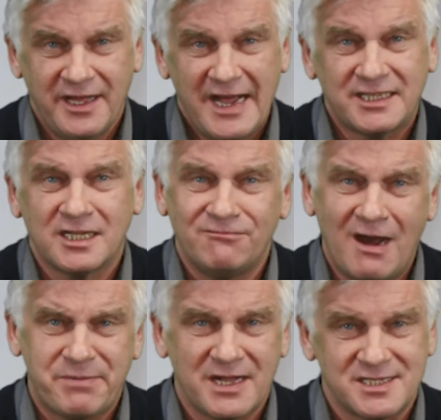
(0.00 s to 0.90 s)
это
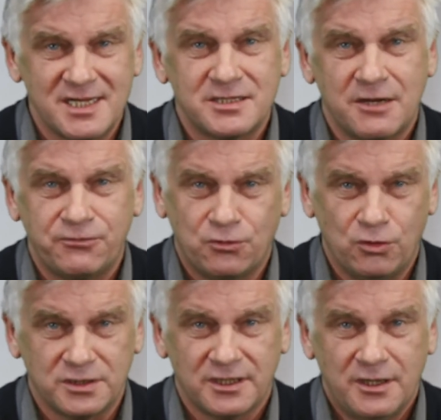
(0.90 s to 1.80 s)
2% в
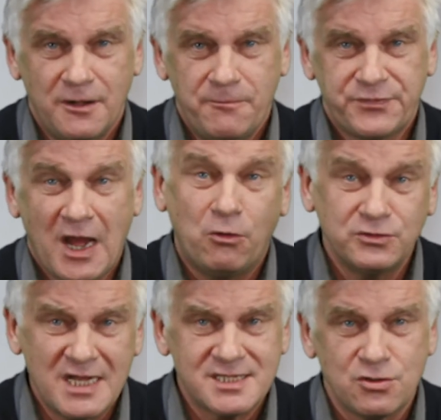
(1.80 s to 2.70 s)
год. А у
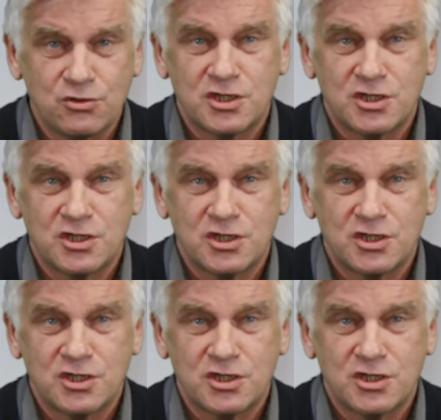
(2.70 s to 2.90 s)
нас тот же